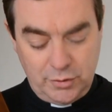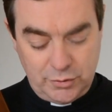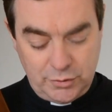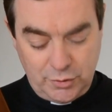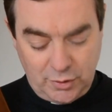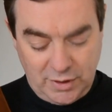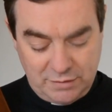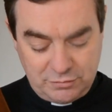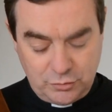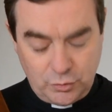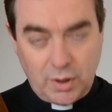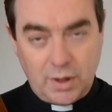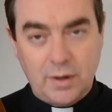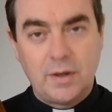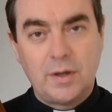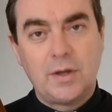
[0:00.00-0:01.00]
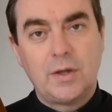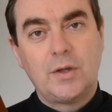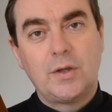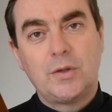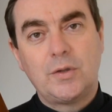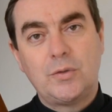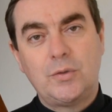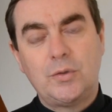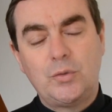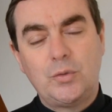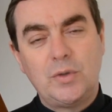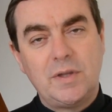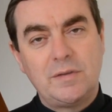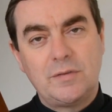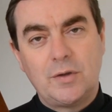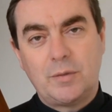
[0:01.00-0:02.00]
dans la foi de tous
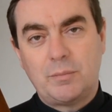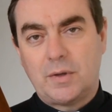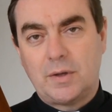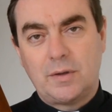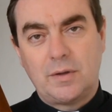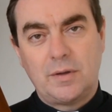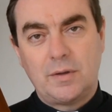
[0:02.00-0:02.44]
les hommes.